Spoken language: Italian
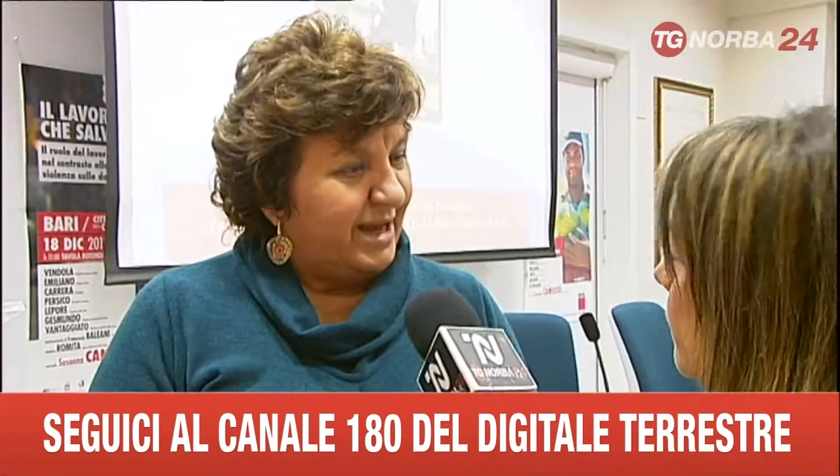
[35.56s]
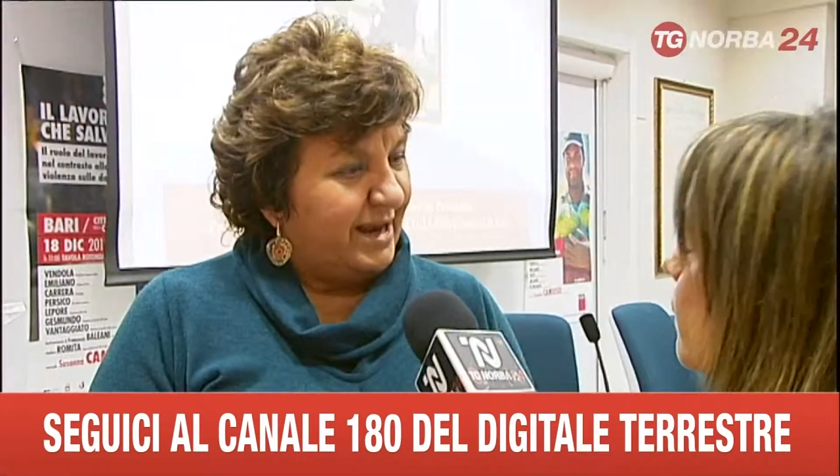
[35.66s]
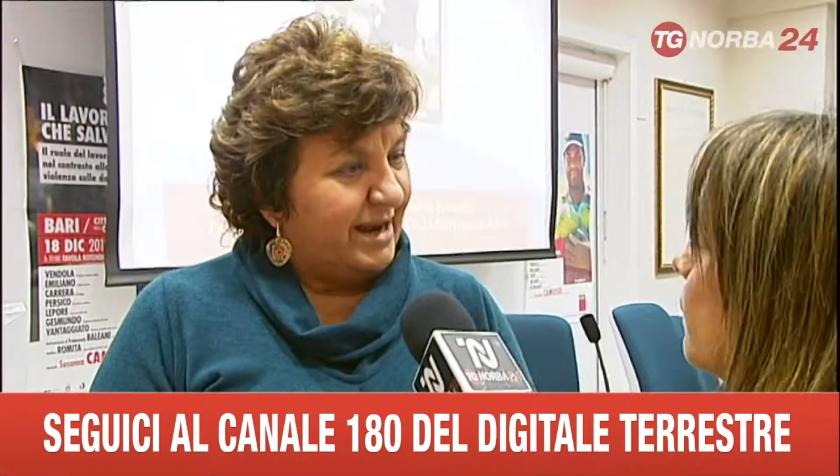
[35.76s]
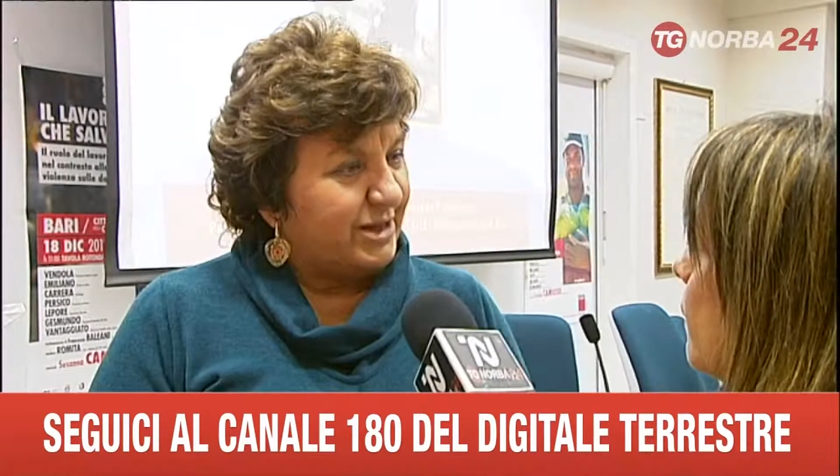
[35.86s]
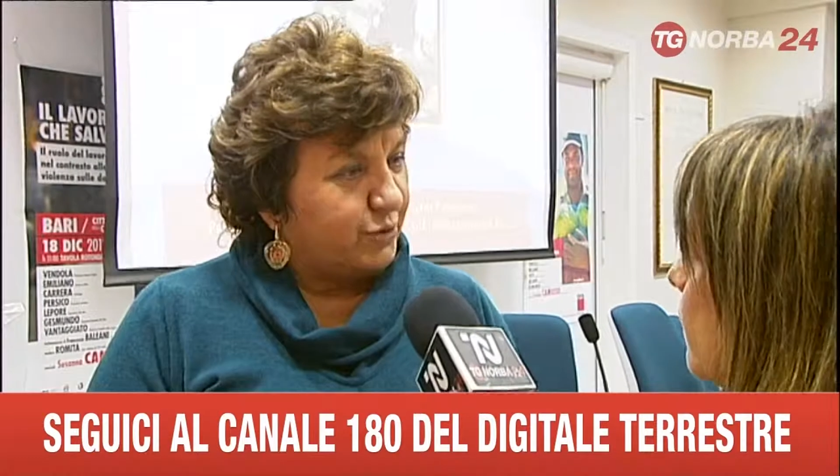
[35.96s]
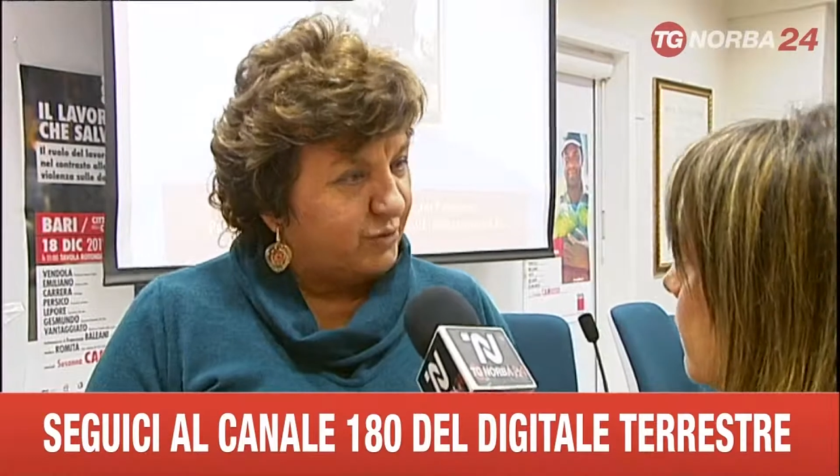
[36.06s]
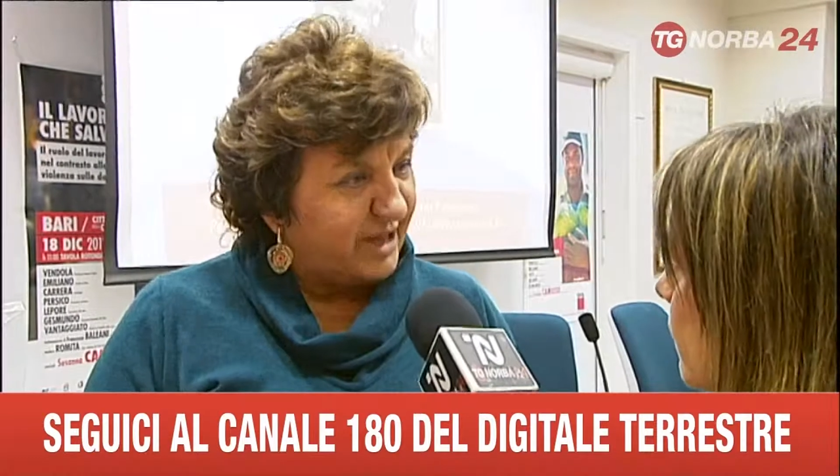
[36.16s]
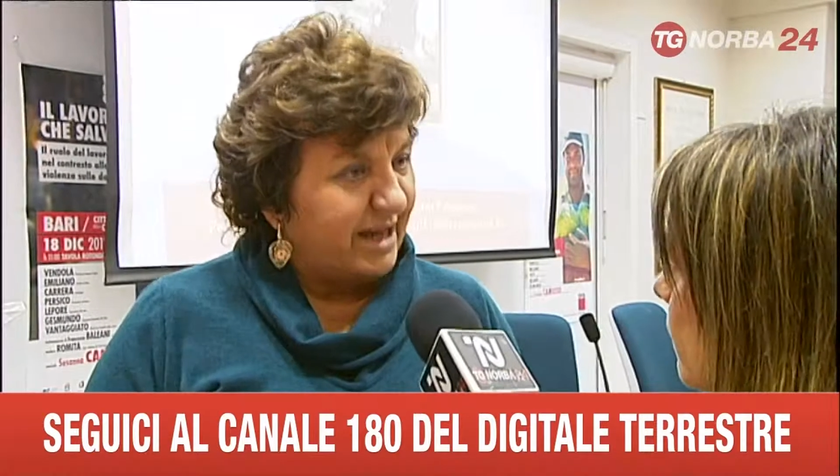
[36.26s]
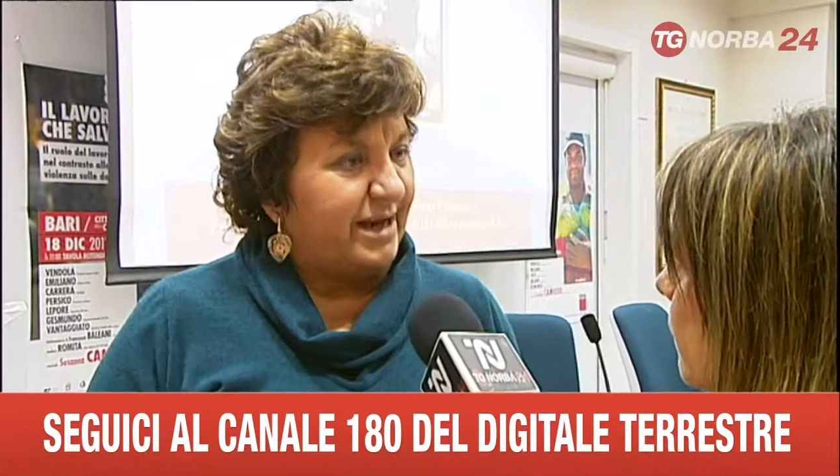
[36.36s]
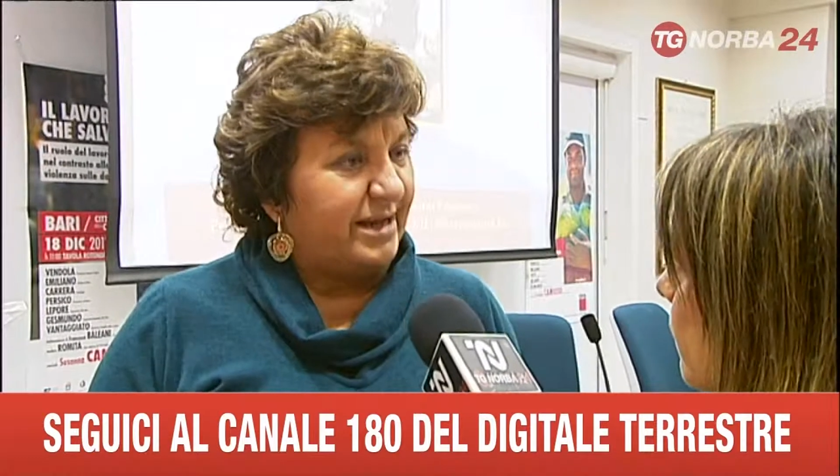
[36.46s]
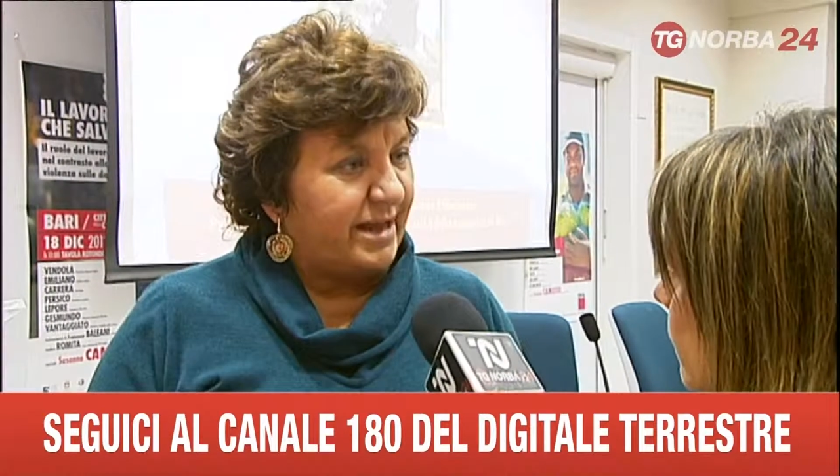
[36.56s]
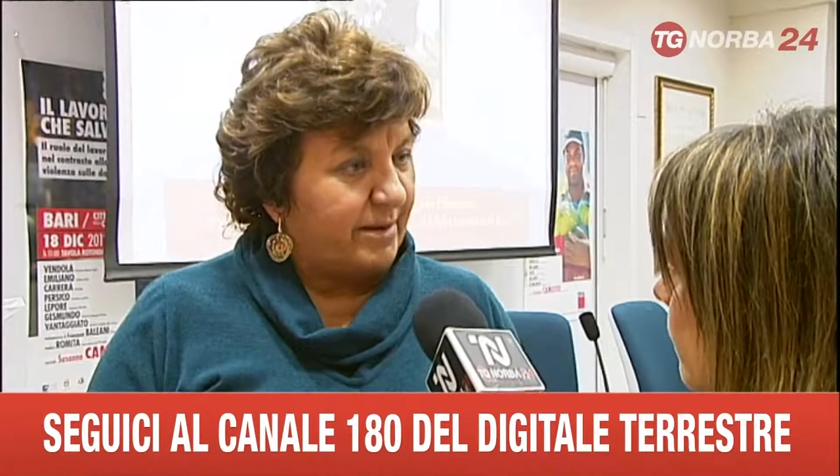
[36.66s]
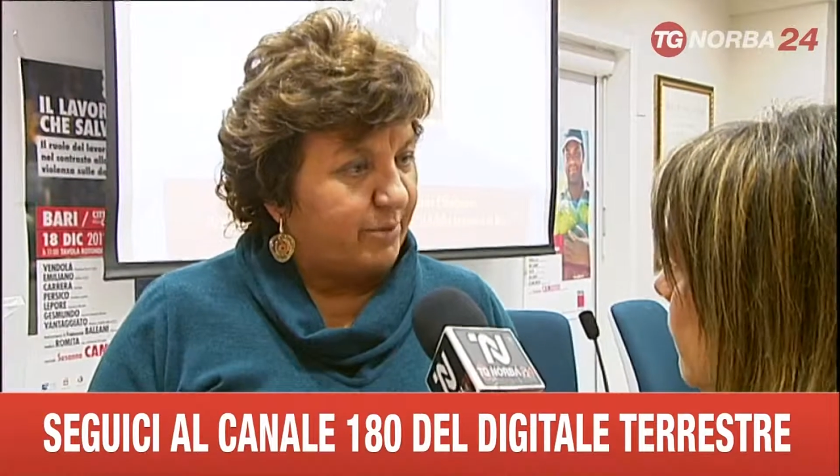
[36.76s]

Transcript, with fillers: la tutela del